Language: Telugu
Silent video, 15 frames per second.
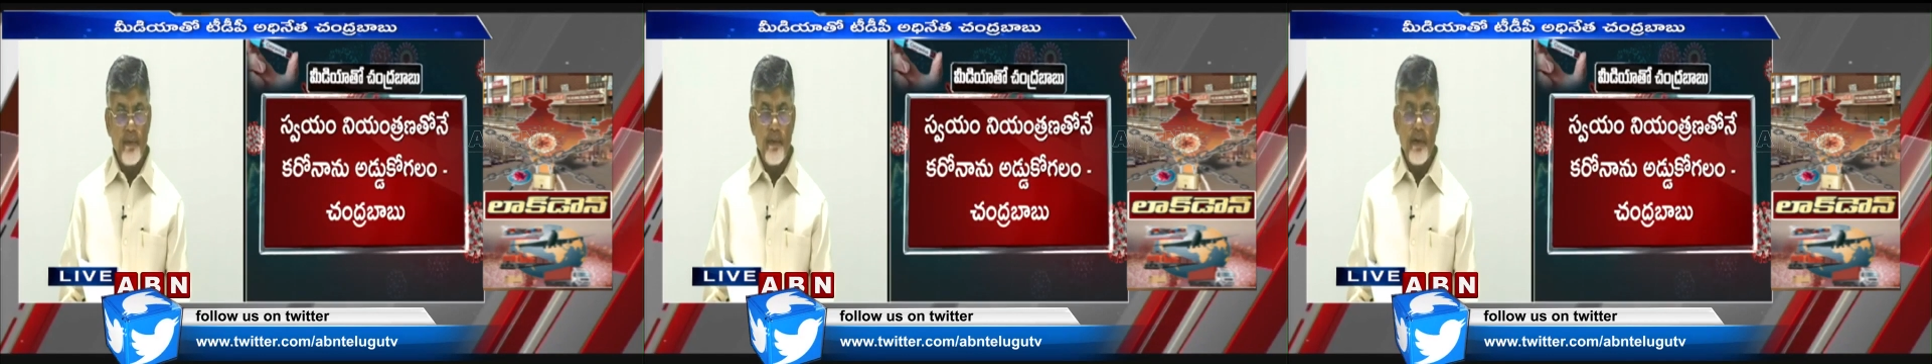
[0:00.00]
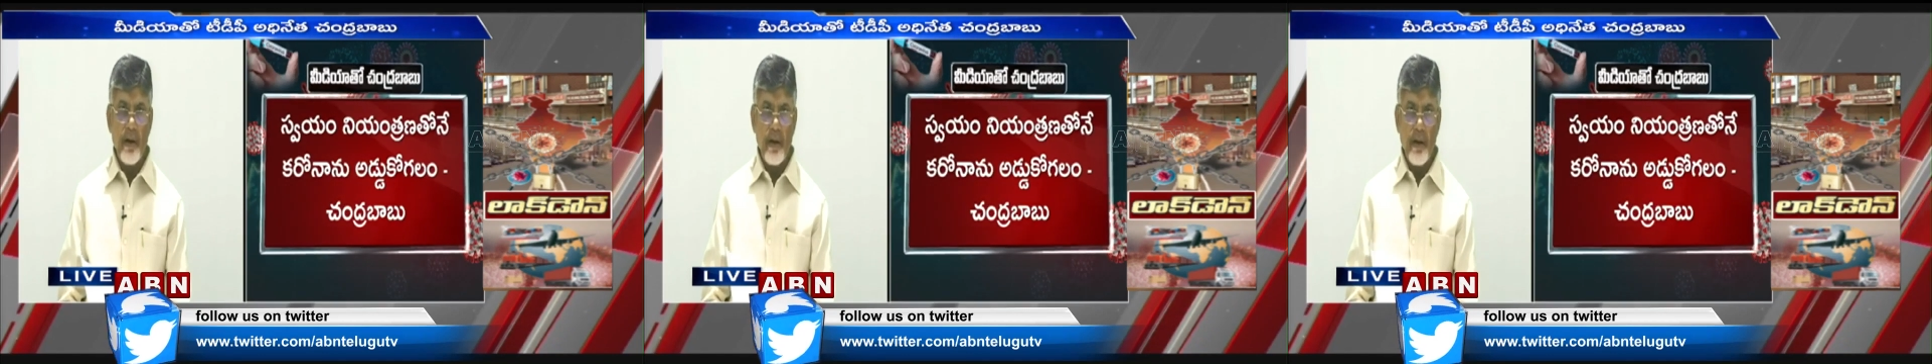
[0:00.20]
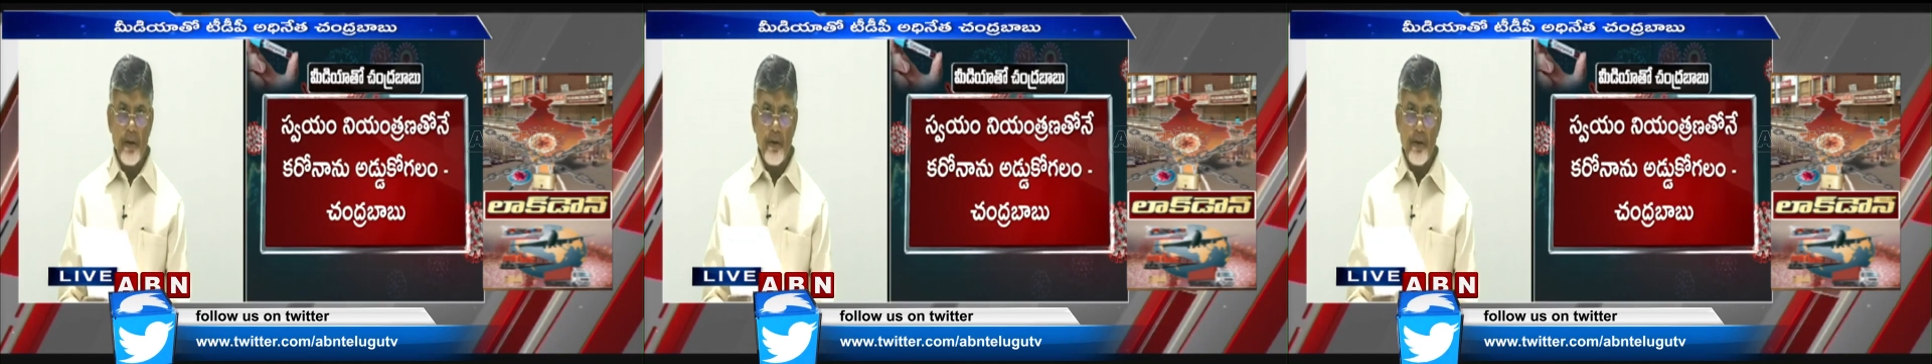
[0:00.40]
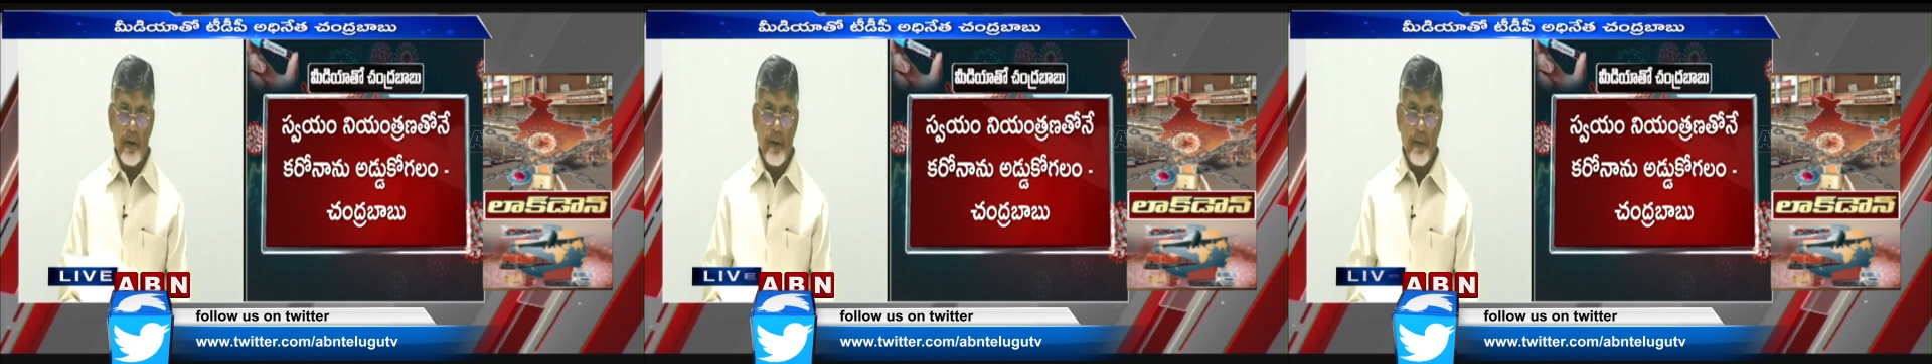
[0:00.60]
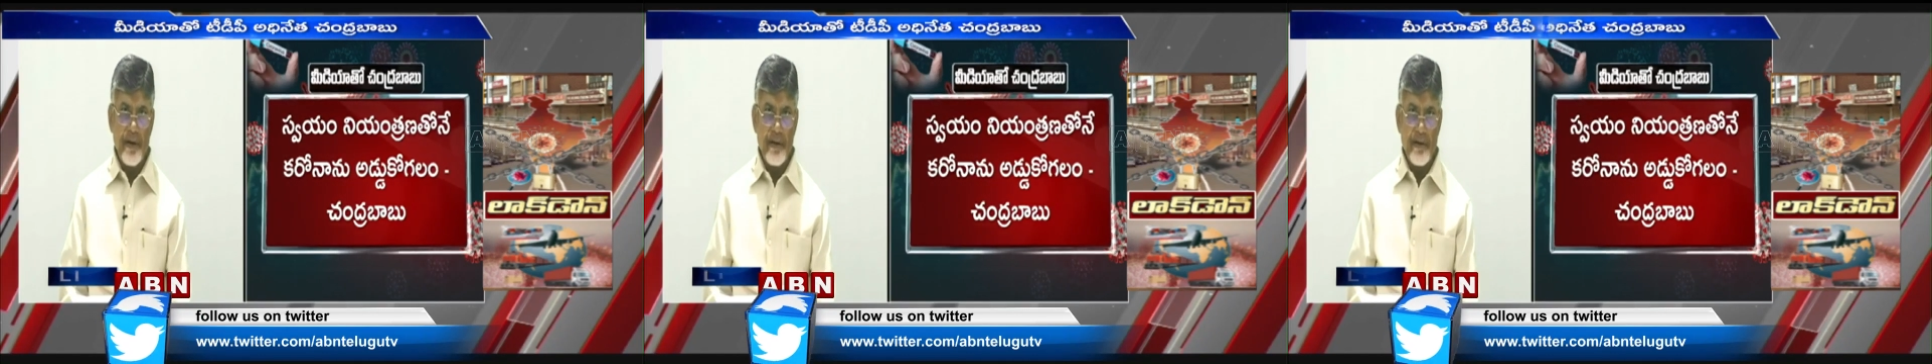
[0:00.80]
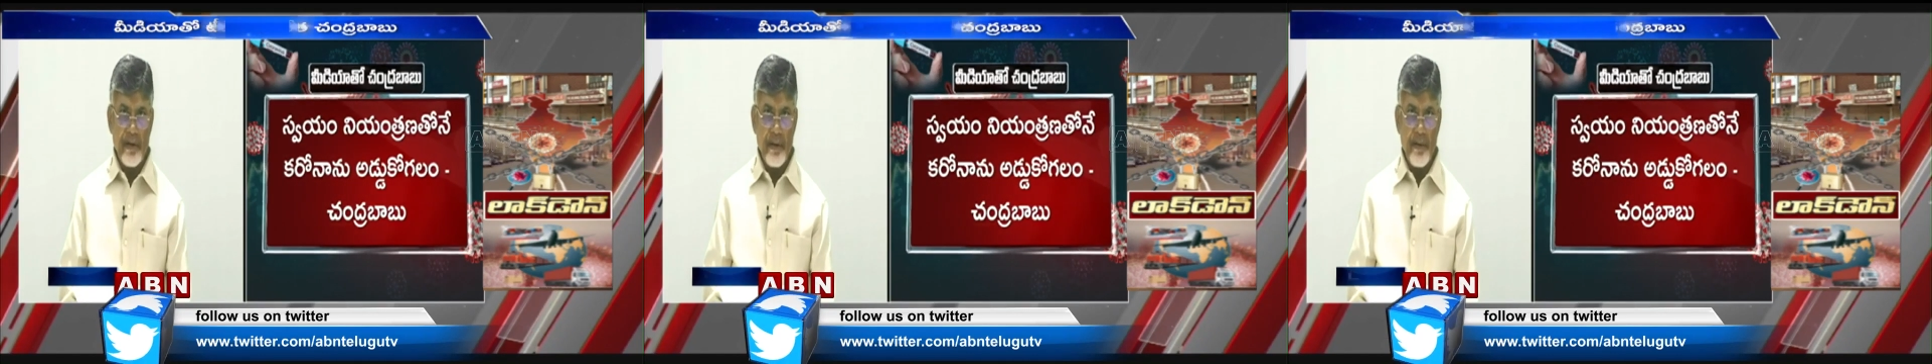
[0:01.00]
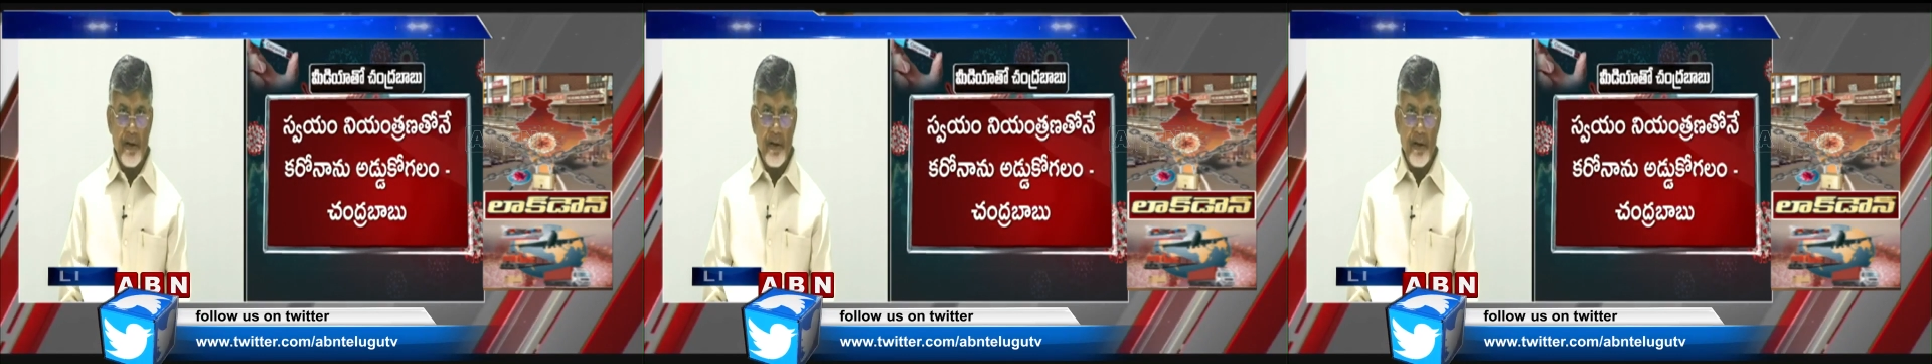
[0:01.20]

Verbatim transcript: వాళ్ళ ఆరోగ్య పరిస్థితిని